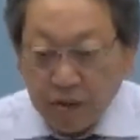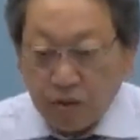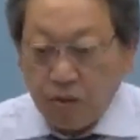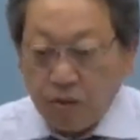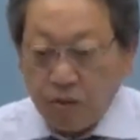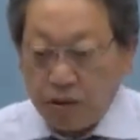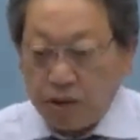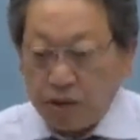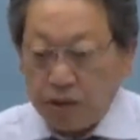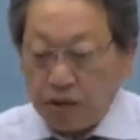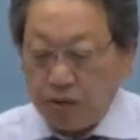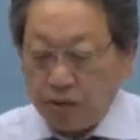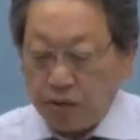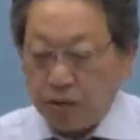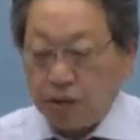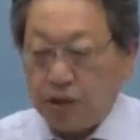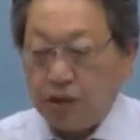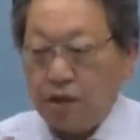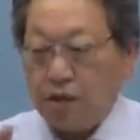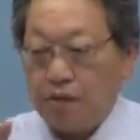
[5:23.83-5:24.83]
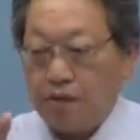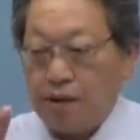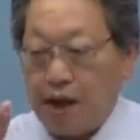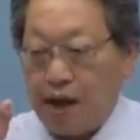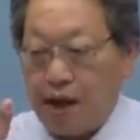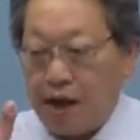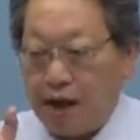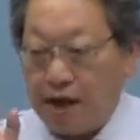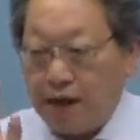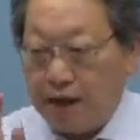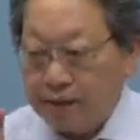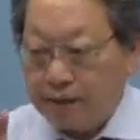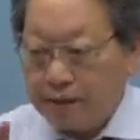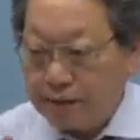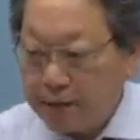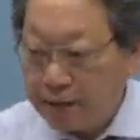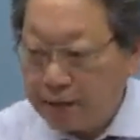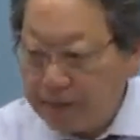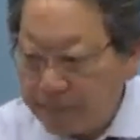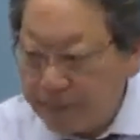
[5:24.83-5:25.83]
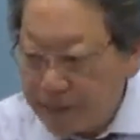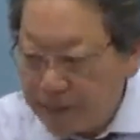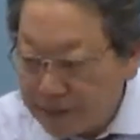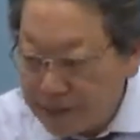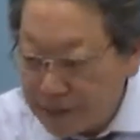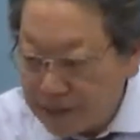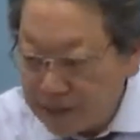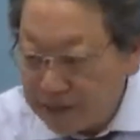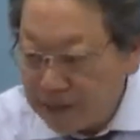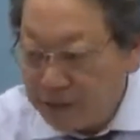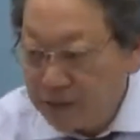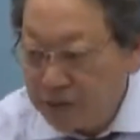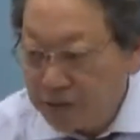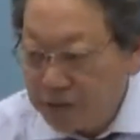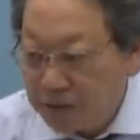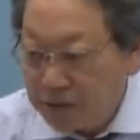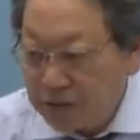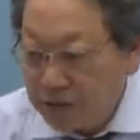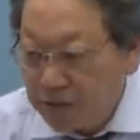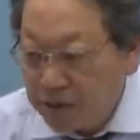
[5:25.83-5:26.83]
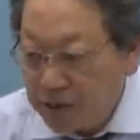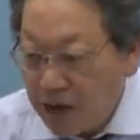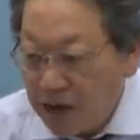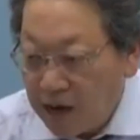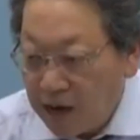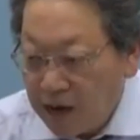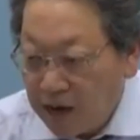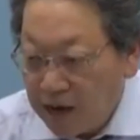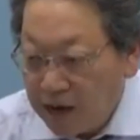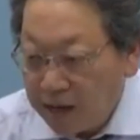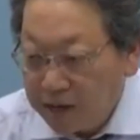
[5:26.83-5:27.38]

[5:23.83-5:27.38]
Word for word: 時としては当たり前だっていうふうな